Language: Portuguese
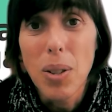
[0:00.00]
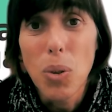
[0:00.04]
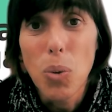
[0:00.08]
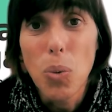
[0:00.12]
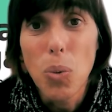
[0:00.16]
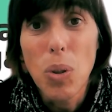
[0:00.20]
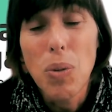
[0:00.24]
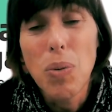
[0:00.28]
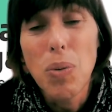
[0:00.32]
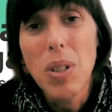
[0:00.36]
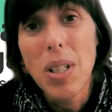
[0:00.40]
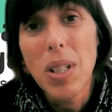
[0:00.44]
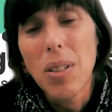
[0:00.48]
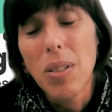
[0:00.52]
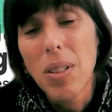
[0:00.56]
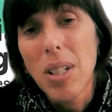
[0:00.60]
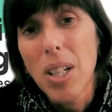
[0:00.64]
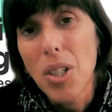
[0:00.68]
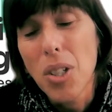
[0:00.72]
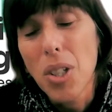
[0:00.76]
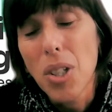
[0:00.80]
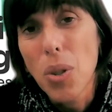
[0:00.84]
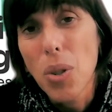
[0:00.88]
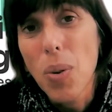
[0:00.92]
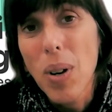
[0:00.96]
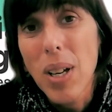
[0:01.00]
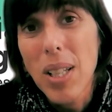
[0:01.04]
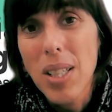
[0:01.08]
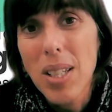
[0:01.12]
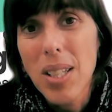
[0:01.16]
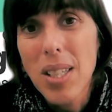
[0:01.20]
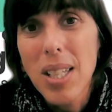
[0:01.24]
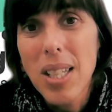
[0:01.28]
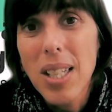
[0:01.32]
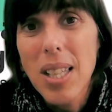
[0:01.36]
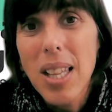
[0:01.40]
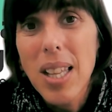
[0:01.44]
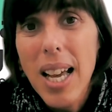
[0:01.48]
do evento nestas quatro
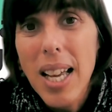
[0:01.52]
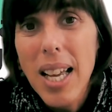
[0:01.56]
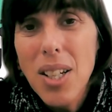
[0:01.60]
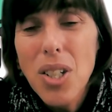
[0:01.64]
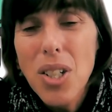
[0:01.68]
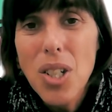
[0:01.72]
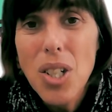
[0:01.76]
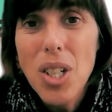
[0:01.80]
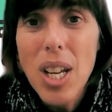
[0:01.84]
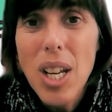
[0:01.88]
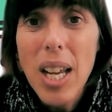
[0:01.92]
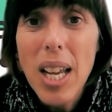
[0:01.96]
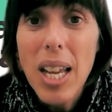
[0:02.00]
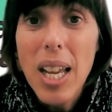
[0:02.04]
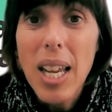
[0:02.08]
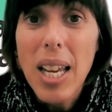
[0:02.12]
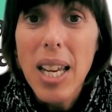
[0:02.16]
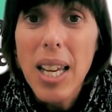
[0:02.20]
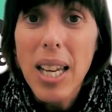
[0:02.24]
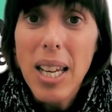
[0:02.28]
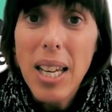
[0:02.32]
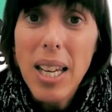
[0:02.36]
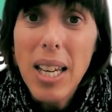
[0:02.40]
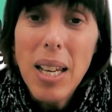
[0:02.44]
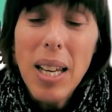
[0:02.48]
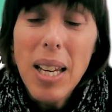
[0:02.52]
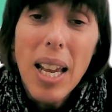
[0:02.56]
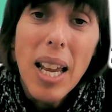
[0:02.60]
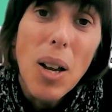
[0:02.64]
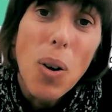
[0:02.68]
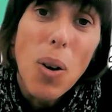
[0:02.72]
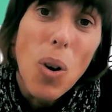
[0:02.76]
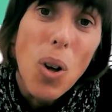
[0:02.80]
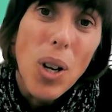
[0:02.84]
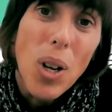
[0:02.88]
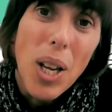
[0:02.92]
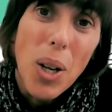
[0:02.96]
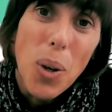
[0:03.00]
cidades e em
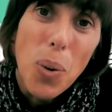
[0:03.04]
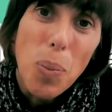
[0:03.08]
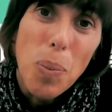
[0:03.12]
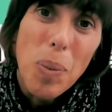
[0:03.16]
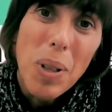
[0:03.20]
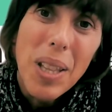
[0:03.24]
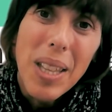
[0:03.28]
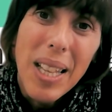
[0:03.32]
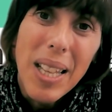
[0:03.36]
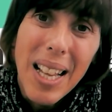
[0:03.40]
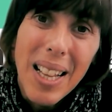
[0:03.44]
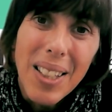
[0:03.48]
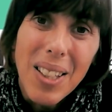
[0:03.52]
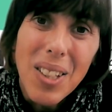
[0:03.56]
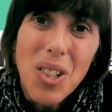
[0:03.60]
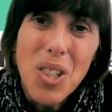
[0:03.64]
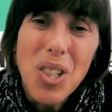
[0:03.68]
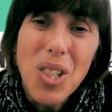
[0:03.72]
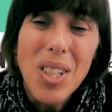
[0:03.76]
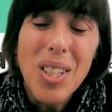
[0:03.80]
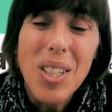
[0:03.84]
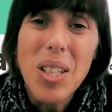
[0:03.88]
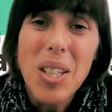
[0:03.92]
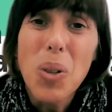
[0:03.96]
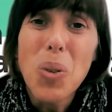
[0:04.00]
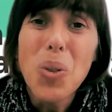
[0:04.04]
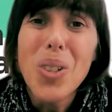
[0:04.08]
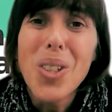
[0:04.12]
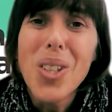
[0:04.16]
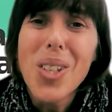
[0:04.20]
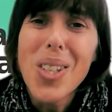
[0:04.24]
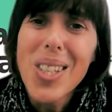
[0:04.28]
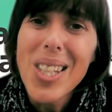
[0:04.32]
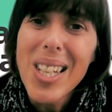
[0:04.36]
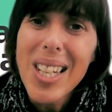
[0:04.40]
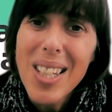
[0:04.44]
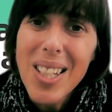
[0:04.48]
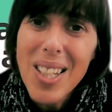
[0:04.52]
qualquer uma delas são
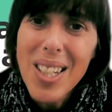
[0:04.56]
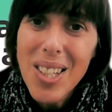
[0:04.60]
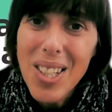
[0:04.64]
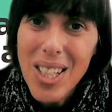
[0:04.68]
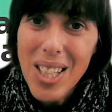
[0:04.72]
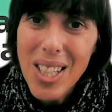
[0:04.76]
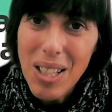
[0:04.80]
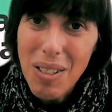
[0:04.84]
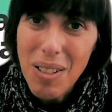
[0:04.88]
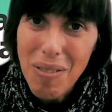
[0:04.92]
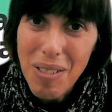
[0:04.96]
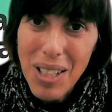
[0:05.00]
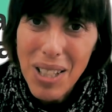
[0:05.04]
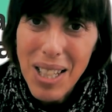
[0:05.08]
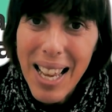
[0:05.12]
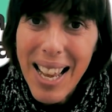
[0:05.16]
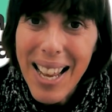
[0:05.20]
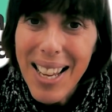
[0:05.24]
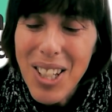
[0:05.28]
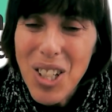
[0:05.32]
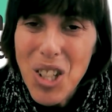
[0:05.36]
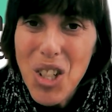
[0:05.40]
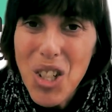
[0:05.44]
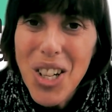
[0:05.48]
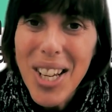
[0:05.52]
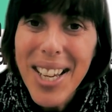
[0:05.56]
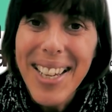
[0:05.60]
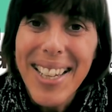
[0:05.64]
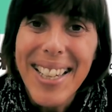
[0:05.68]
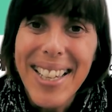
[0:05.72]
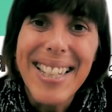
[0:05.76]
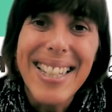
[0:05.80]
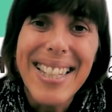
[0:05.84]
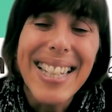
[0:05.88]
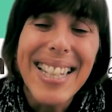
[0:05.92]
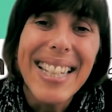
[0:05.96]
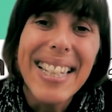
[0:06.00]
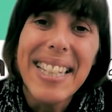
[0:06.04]
dezenas de atividades
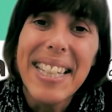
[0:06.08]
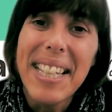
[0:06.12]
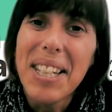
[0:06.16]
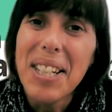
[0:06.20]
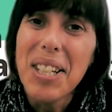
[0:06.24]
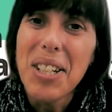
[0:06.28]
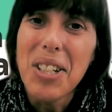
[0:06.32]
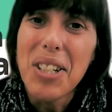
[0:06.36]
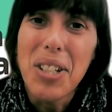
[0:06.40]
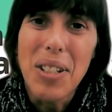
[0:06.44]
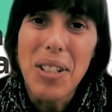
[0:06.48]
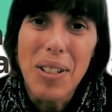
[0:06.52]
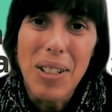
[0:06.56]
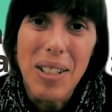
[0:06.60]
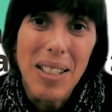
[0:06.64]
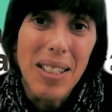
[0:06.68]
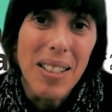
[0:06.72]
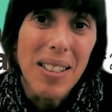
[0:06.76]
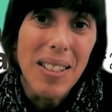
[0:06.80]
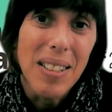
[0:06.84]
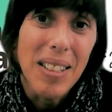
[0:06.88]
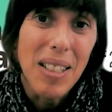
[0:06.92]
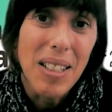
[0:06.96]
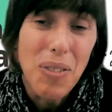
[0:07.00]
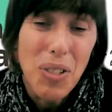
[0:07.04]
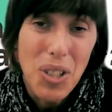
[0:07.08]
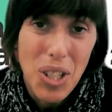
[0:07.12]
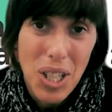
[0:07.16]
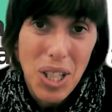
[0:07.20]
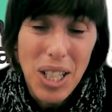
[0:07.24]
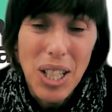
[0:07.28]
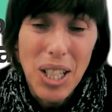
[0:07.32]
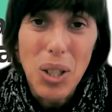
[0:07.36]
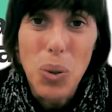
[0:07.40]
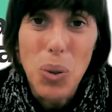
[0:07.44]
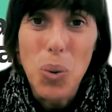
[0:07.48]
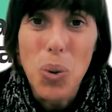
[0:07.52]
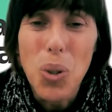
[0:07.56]
e centenas de
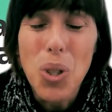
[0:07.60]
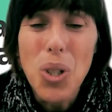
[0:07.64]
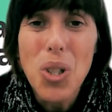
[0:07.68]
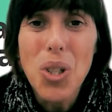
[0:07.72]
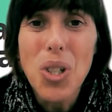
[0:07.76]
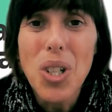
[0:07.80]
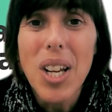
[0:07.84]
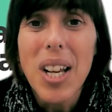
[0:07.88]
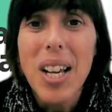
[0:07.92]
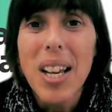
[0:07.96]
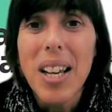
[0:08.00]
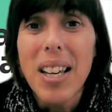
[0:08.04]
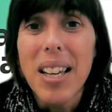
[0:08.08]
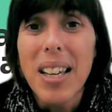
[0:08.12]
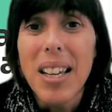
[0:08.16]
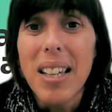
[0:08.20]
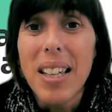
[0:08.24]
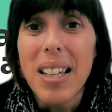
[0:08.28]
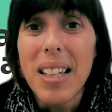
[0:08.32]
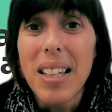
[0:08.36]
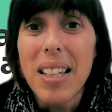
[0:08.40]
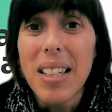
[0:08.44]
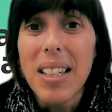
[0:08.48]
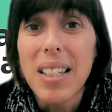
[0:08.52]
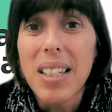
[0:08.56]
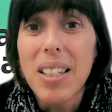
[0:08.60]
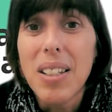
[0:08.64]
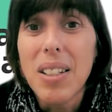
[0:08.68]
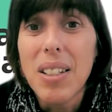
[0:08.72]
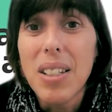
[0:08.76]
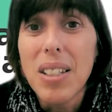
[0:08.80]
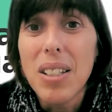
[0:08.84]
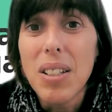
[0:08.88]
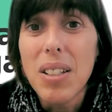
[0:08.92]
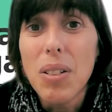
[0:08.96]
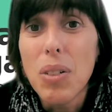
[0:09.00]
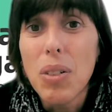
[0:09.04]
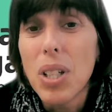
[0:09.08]
investigadores uh,
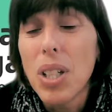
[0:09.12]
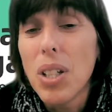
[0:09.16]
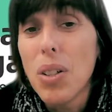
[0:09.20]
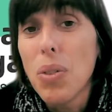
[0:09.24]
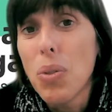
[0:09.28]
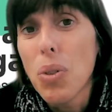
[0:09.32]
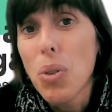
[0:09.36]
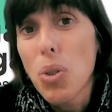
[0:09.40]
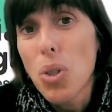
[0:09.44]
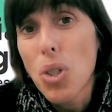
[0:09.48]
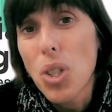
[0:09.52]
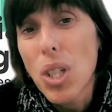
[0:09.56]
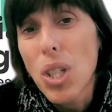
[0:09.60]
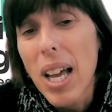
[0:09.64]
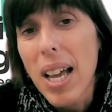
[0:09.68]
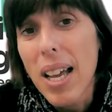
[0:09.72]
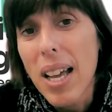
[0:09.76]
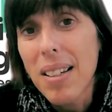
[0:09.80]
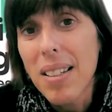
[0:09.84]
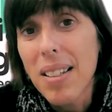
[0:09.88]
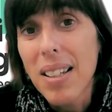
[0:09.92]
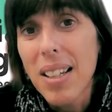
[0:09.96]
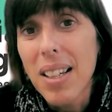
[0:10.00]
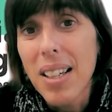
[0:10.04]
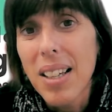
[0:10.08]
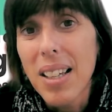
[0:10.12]
que, que vão estar uh,